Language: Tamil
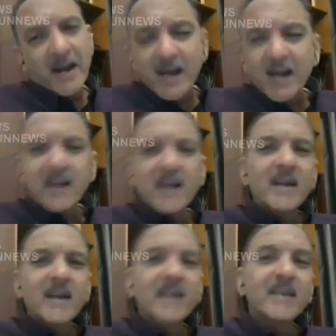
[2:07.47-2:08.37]
ஆனால்
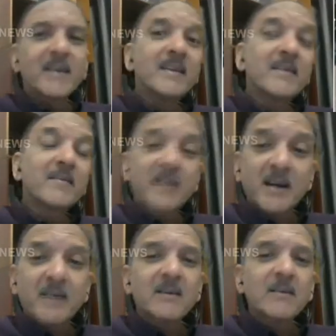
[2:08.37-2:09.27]
இருபத்தி
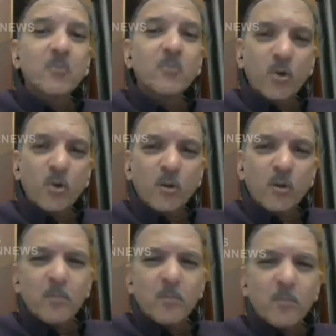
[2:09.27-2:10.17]
நான்குக்கு
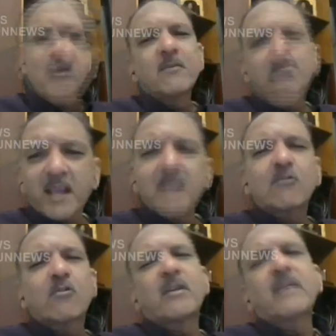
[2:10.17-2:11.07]
முன்பு இது ஒரு
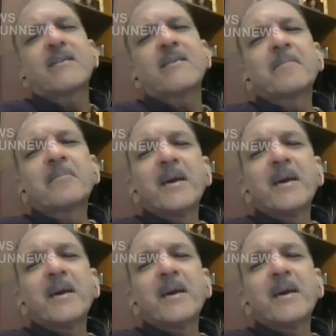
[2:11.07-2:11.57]
செய்தி சொல்கிறது